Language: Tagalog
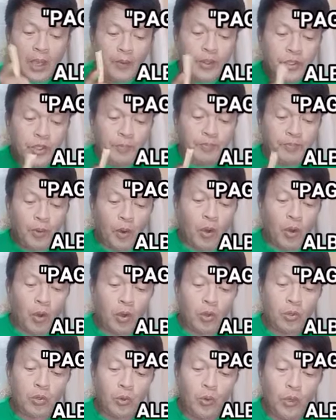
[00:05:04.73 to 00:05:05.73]
Ang gagawin
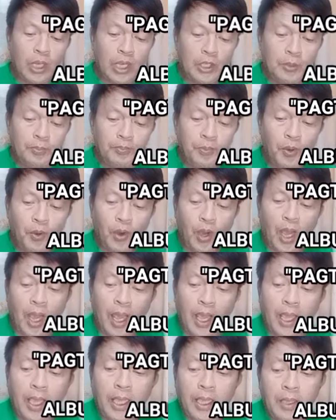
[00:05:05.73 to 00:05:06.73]
nyo po kung kayo
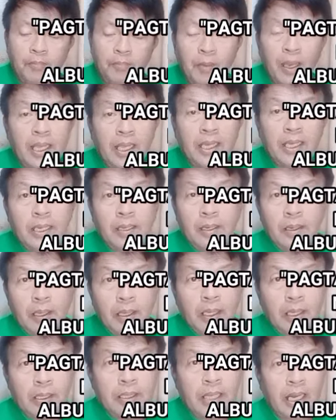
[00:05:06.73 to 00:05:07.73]
po ay
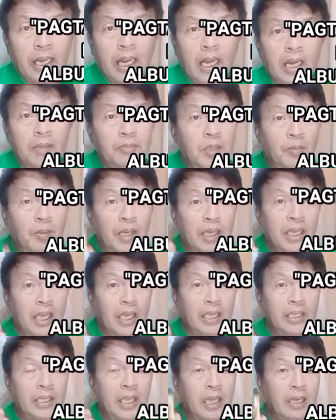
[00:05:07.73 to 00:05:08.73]
may
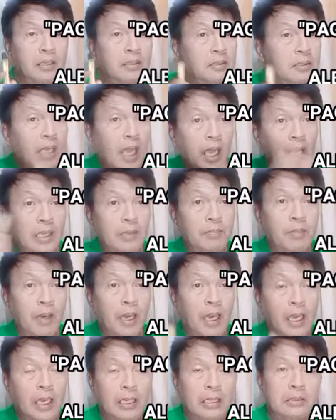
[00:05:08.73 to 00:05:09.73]
nararamdamang ganyang
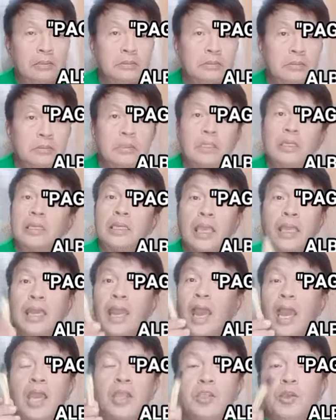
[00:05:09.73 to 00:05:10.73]
kakaiba,
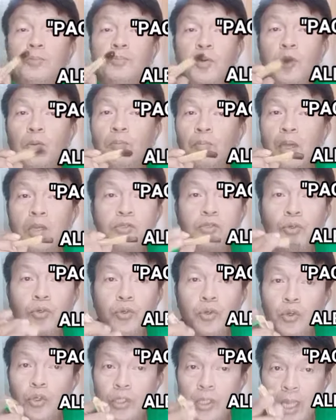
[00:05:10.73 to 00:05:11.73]
kailangan nyo po
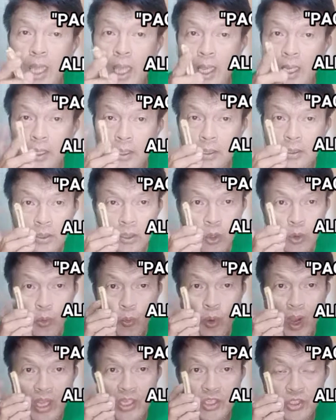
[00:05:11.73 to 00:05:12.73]
magsunog ng
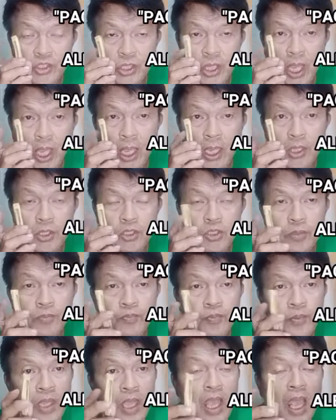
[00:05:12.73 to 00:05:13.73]
white
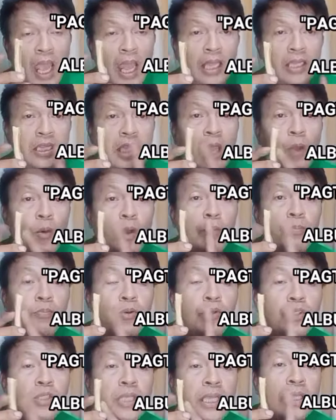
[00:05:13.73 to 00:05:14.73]
shades. Ang
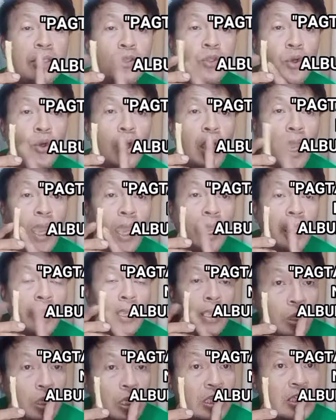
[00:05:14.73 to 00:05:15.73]
tawag po dito
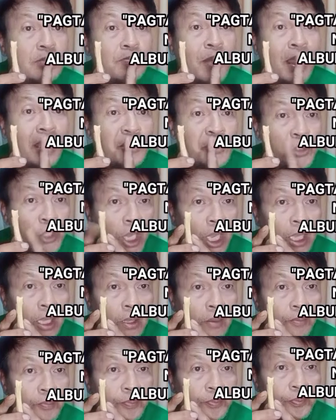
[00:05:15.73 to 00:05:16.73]
ay
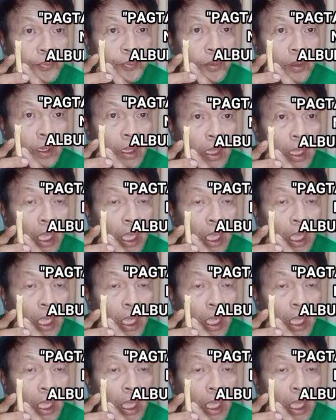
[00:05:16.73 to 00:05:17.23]
smudging.